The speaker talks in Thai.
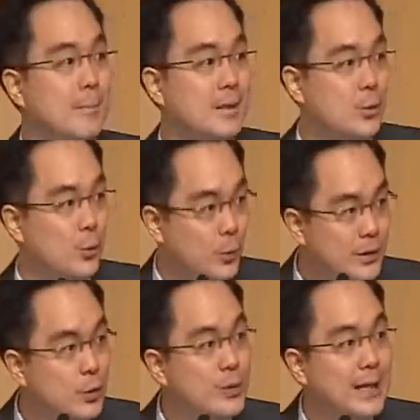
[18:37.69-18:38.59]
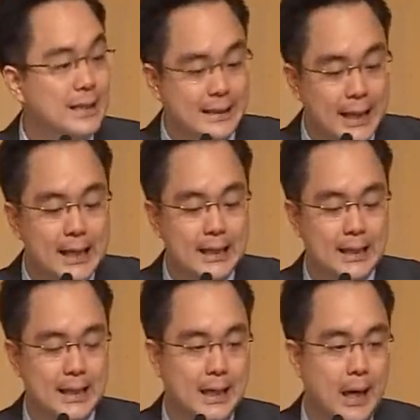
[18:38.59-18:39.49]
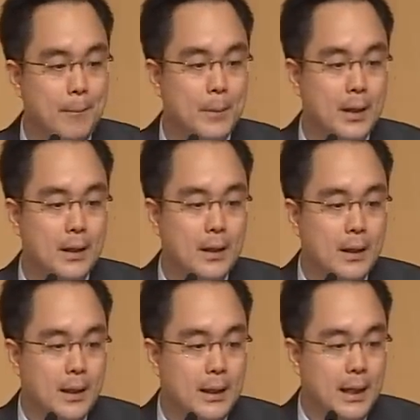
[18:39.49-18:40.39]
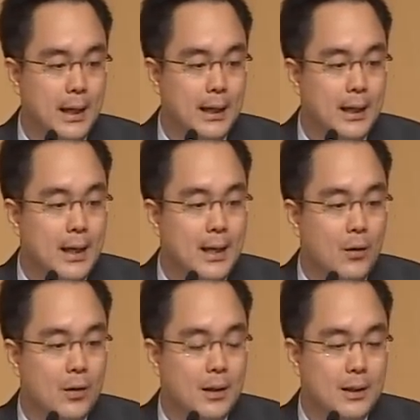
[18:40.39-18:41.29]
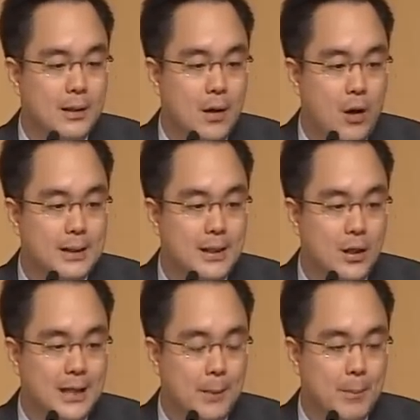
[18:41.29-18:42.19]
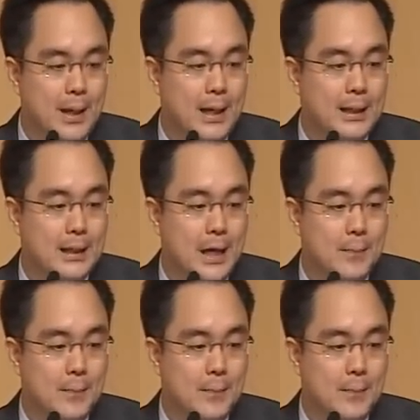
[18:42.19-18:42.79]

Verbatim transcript: มันดูน่าตื่นเต้นนะครับนะฮะแล้วข้อดีข้อถัดมานะ